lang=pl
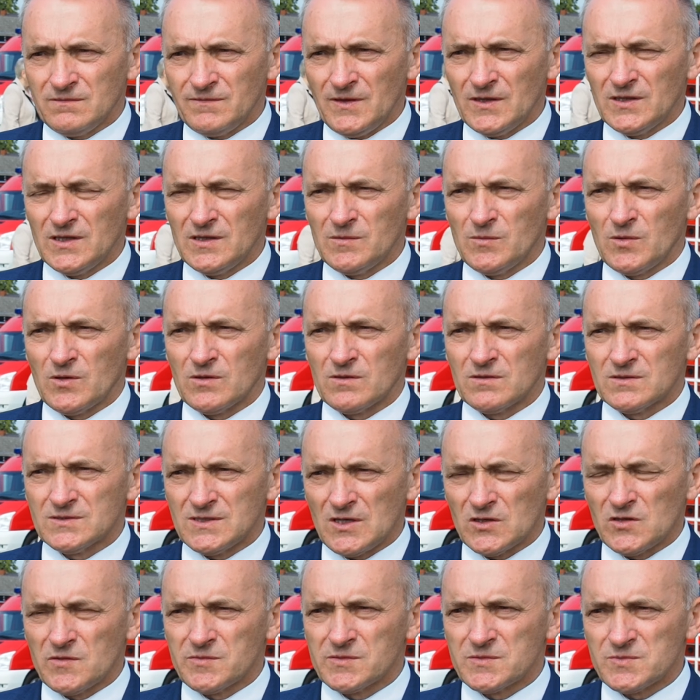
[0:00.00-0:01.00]
Wiadomo,
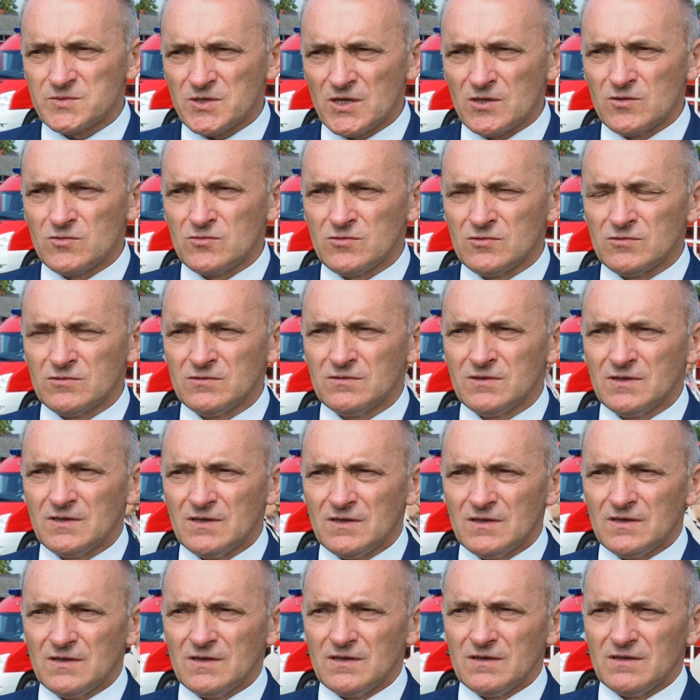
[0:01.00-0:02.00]
zakup sprzętu,
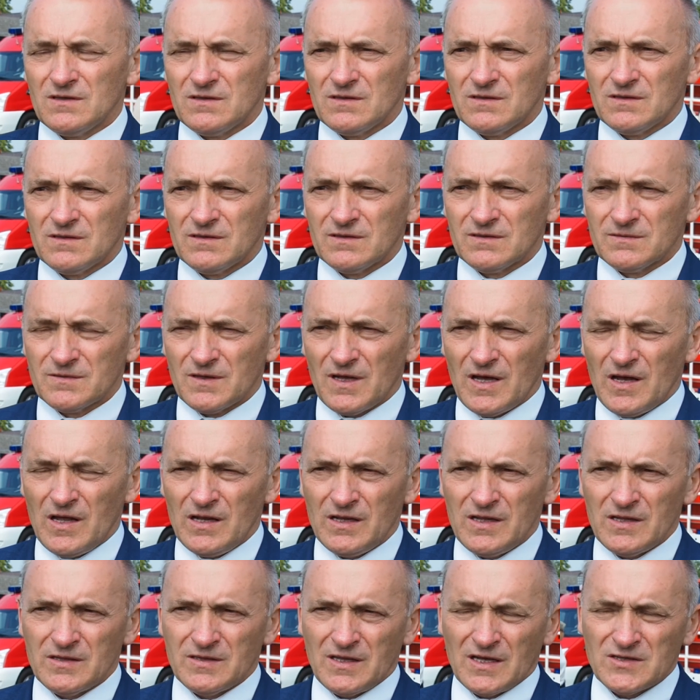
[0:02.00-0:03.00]

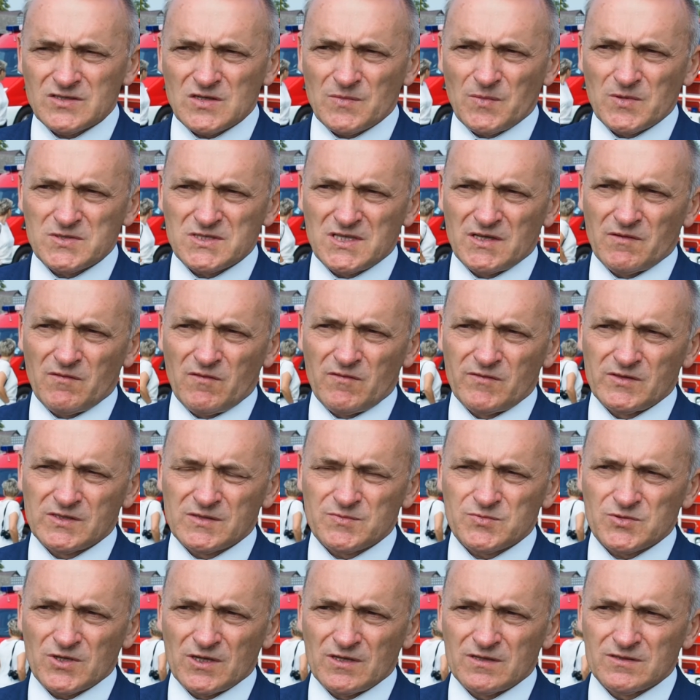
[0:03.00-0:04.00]
ale także podstawowy
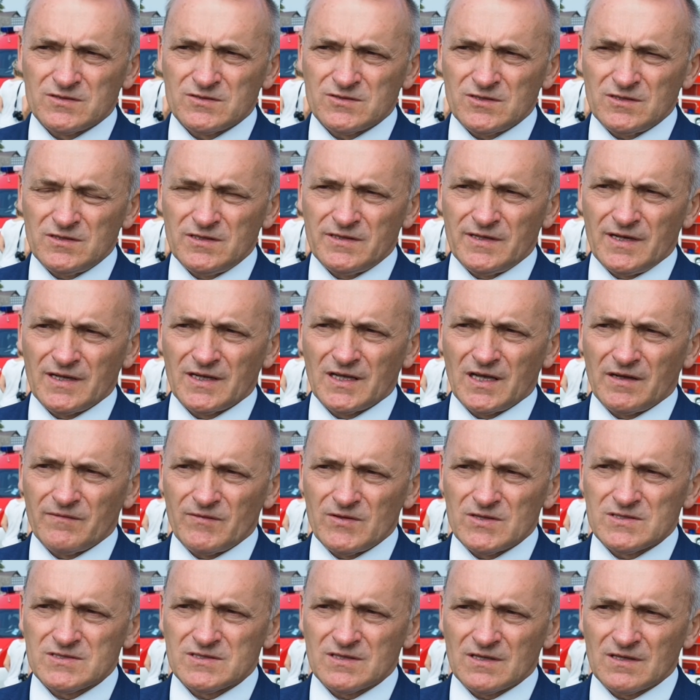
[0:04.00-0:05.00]
sprzęt, czyli
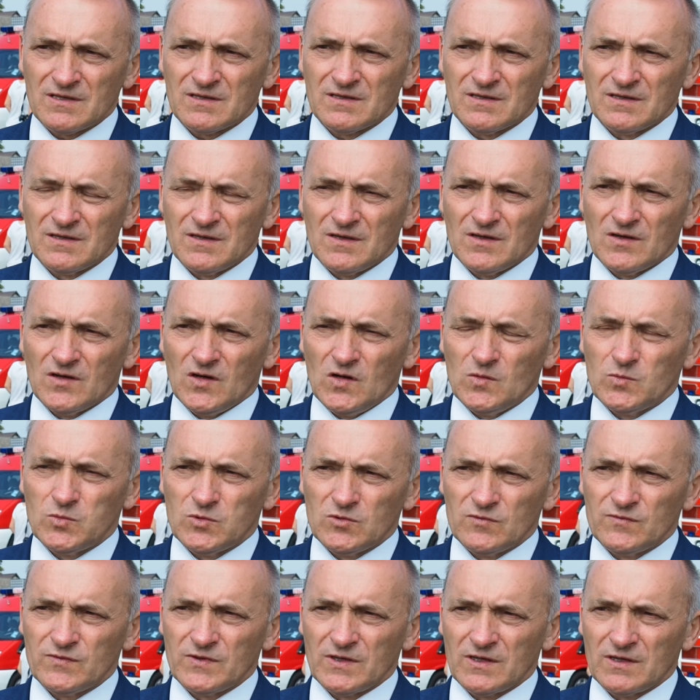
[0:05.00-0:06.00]
rękawice,
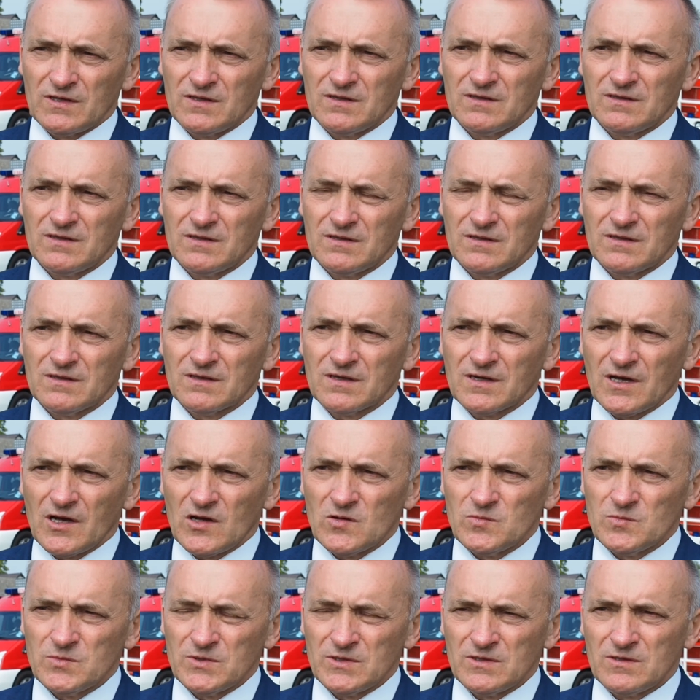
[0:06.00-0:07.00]
obuwie,
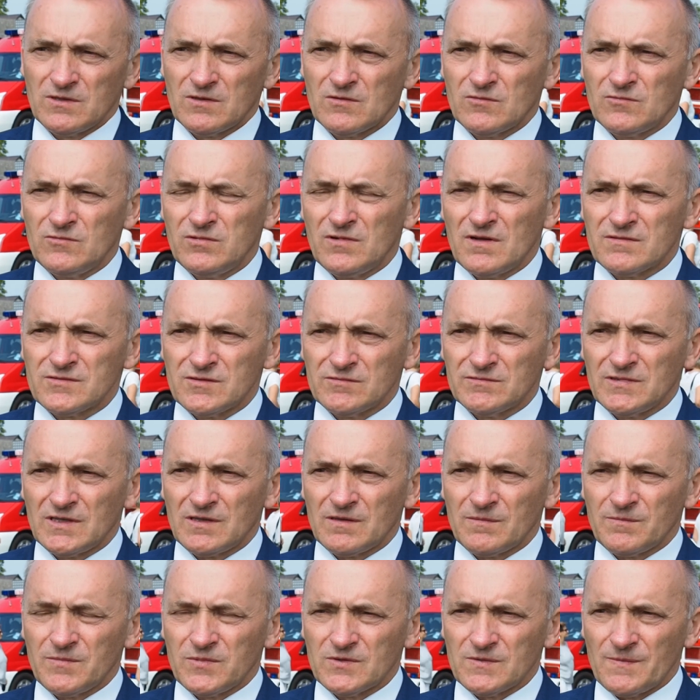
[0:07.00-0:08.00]
hełmy, które są
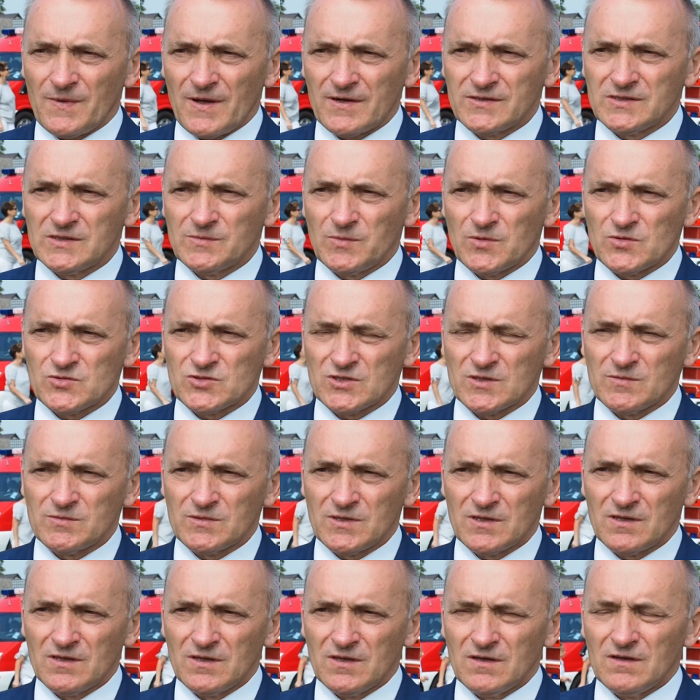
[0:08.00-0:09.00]
bardzo
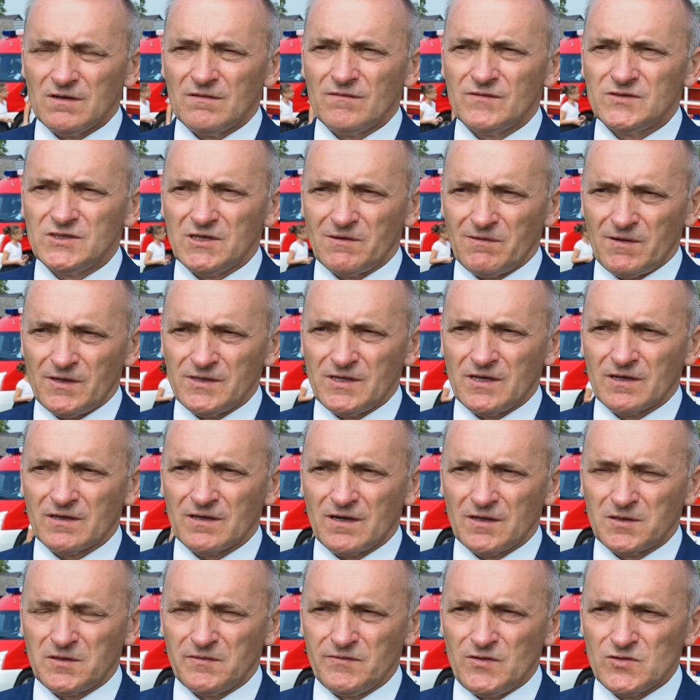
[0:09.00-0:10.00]
potrzebne w działaniach
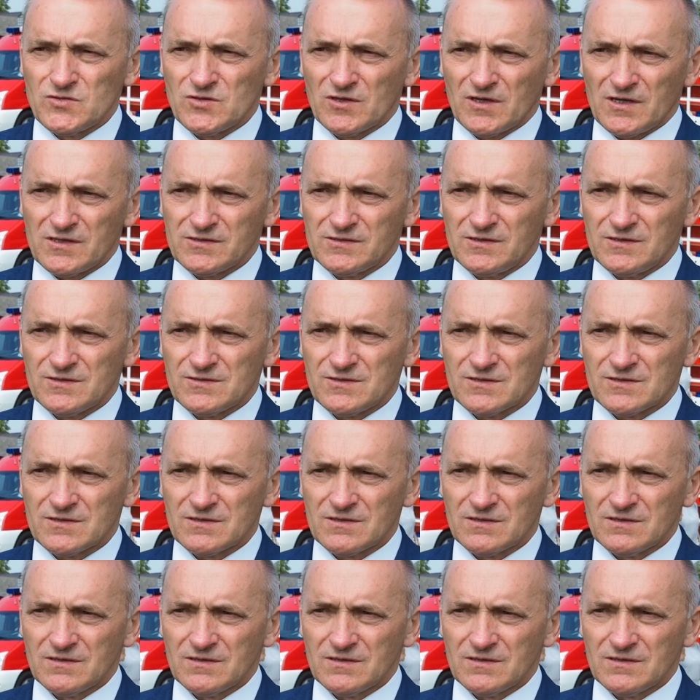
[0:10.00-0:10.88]
ratowniczo-gaśniczych.